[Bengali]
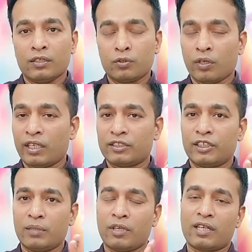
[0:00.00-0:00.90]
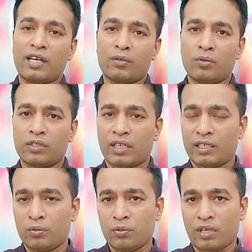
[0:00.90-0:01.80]
চলে আসছে এবং কার্ডগুলো তারা
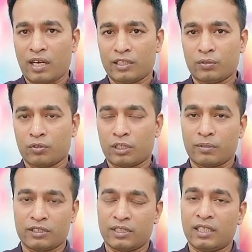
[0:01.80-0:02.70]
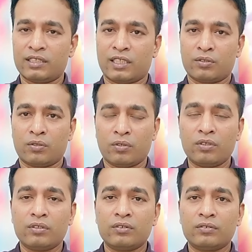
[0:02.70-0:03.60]
কিন্তু খালাস করতে পারছে না যার জন্য
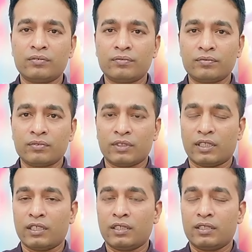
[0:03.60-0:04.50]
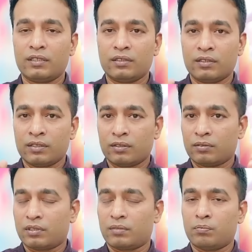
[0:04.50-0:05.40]
এই
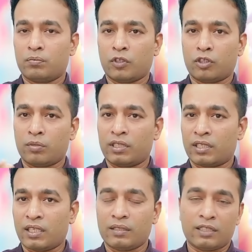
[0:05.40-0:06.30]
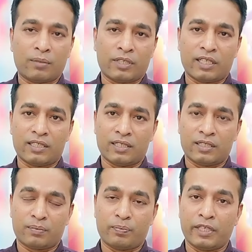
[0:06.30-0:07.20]
বর্তমানে তারা ড্রাইভিং লাইসেন্স
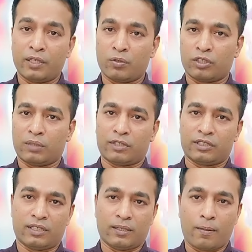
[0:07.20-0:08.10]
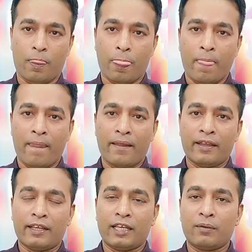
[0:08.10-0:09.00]
প্রিন্ট করতে পারছে না
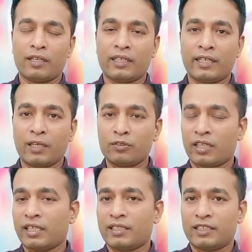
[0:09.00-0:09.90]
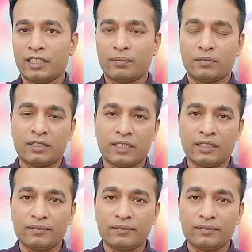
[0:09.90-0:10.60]
এবং এটাও জানা গেছে যে